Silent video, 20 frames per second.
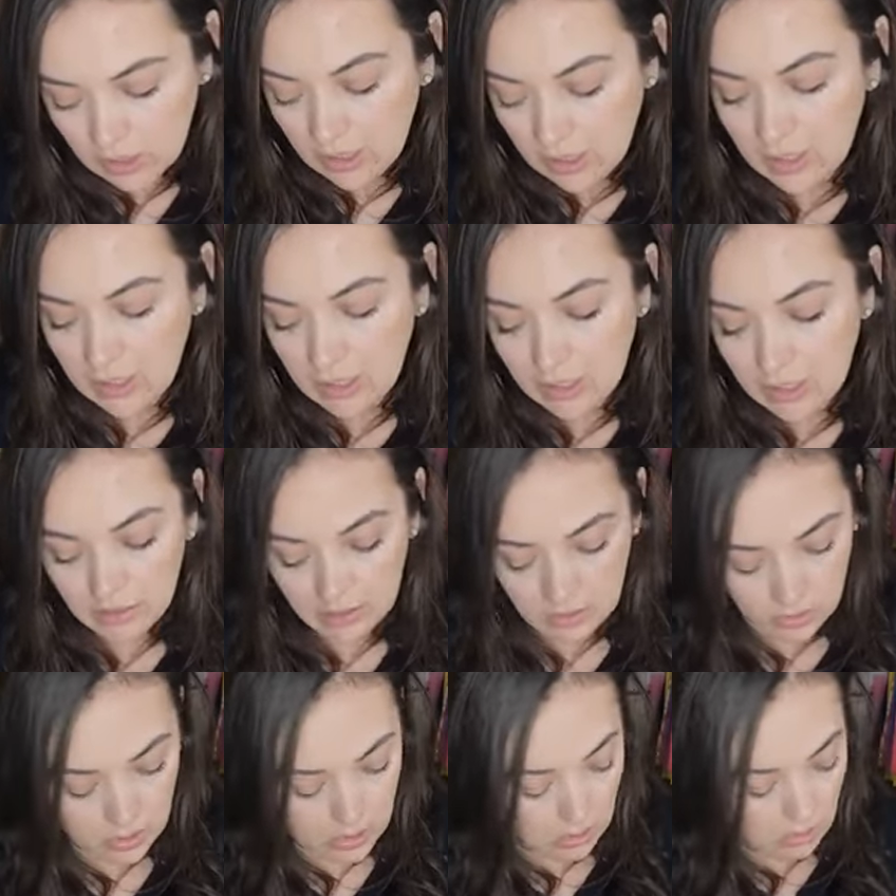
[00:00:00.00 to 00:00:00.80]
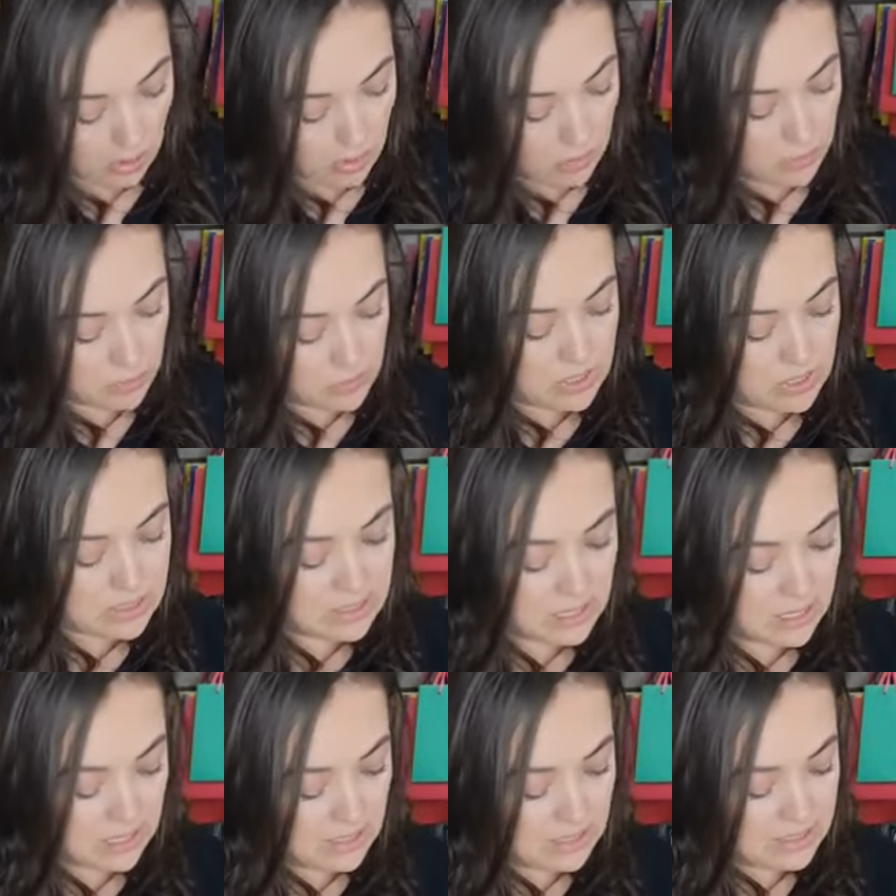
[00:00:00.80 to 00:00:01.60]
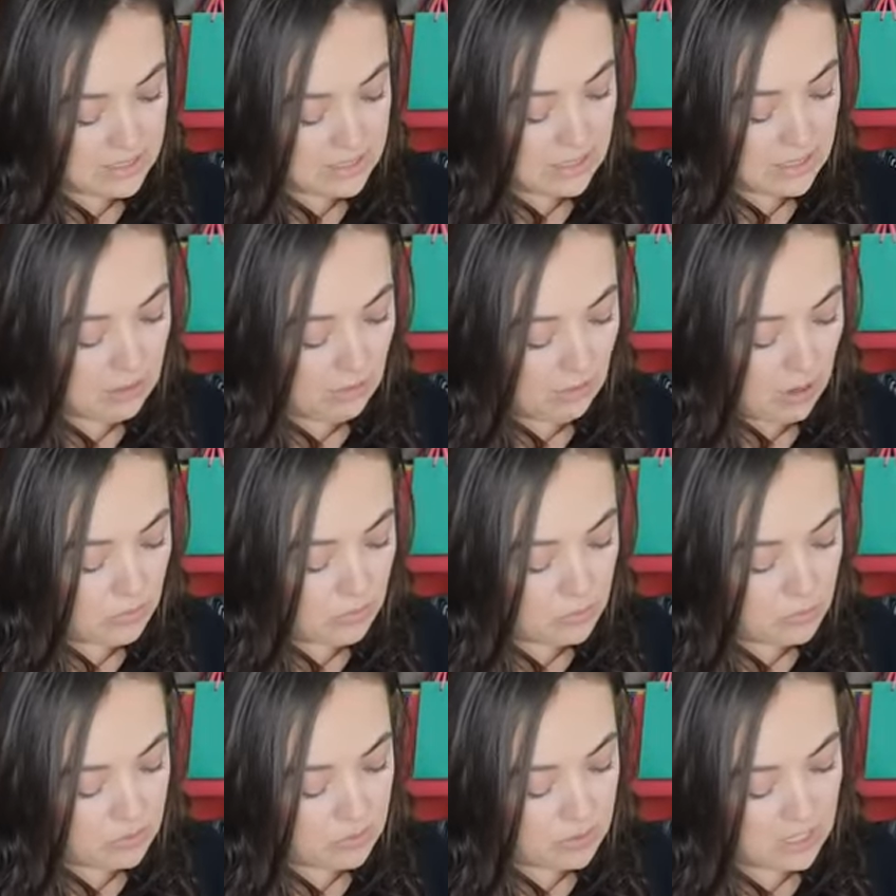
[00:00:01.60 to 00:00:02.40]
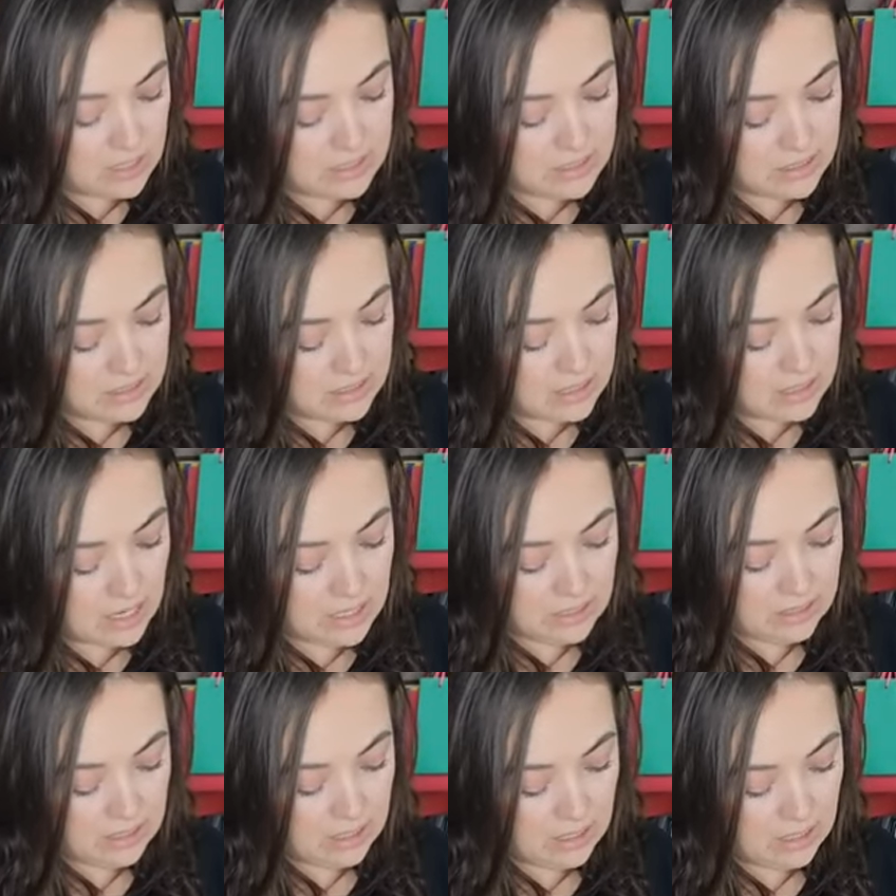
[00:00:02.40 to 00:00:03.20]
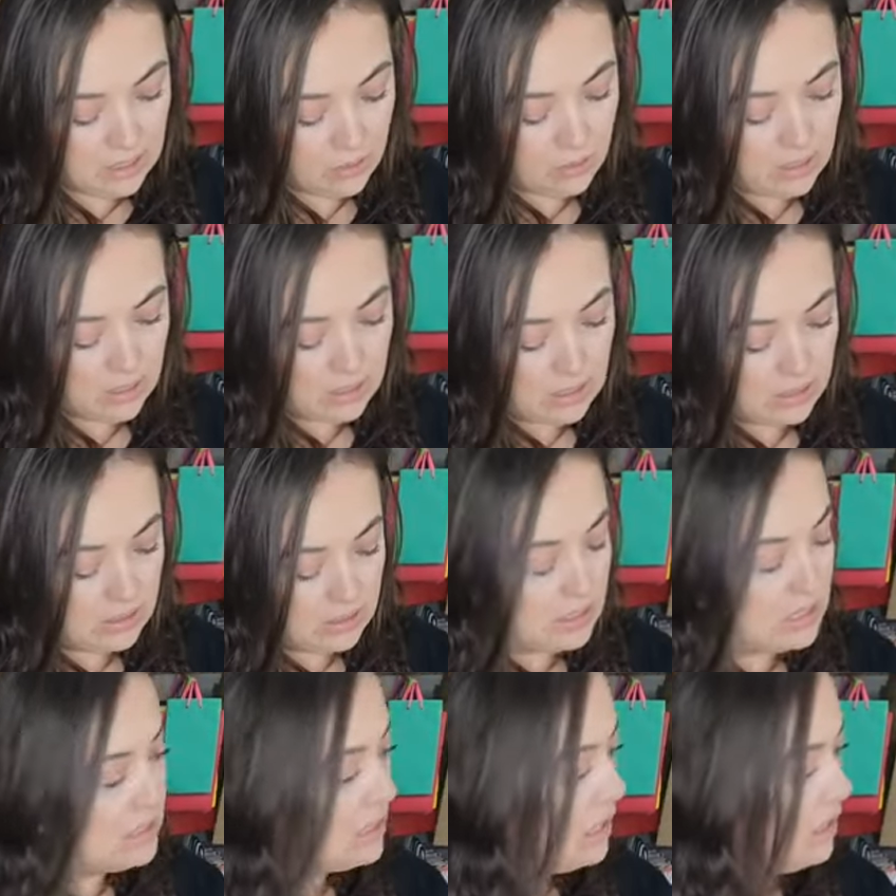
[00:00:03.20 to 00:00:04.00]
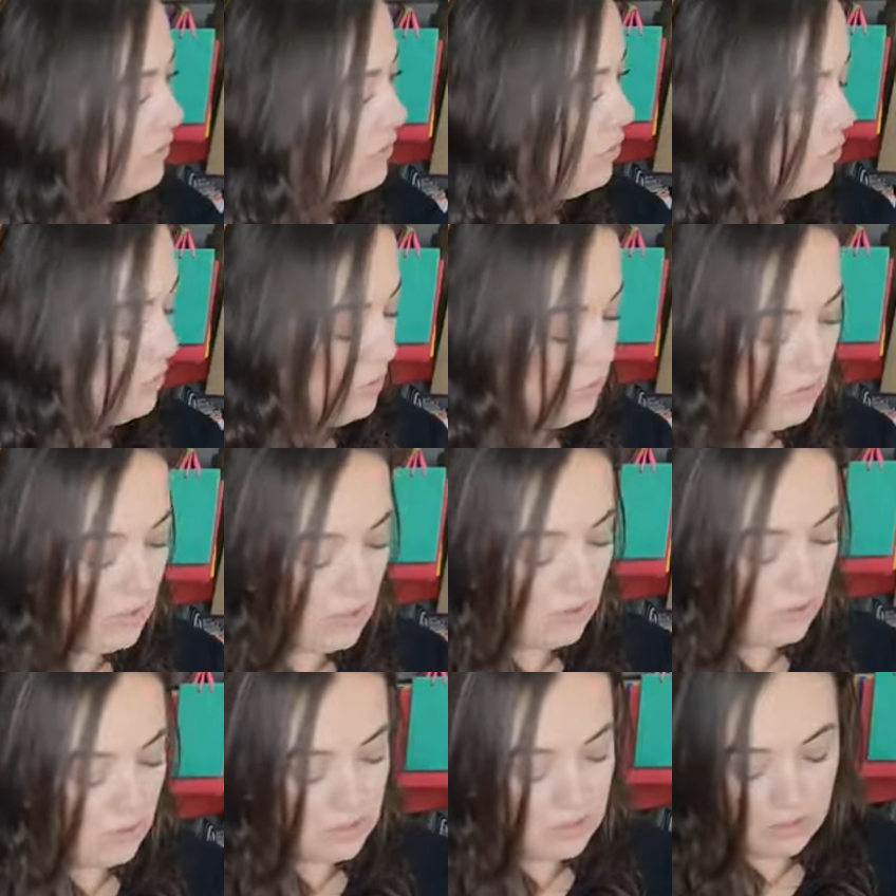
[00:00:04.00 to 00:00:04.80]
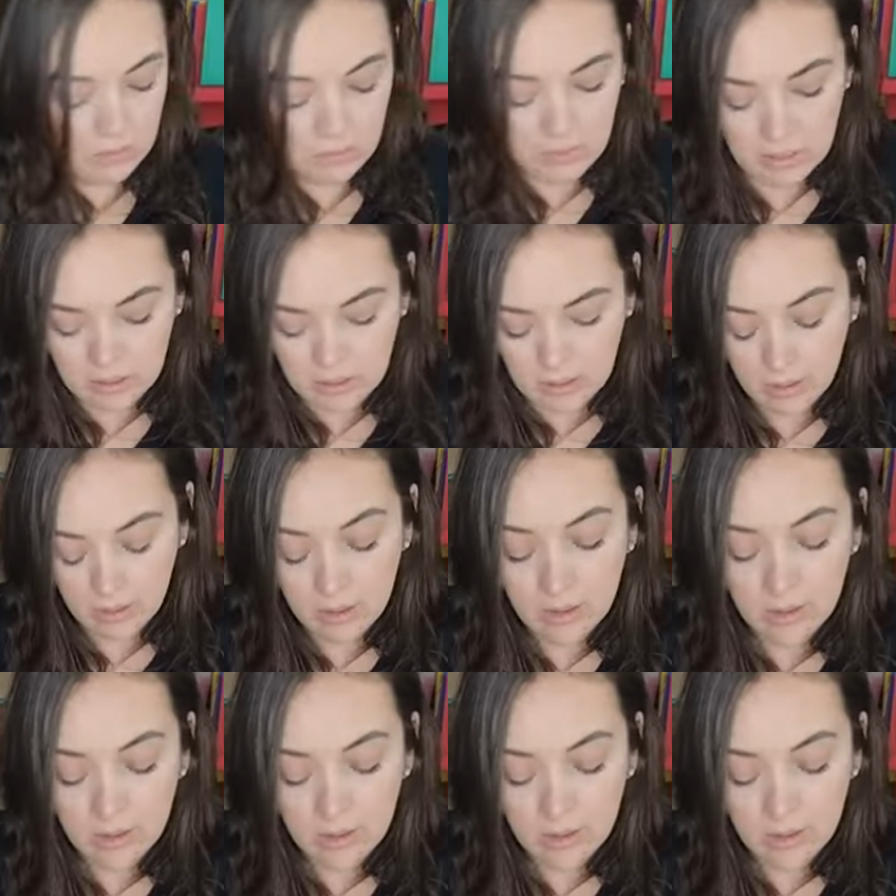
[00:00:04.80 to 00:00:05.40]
y lo que vamos a hacer es que vamos a sellar y a decorar atrás ahí fue mi blanco encimita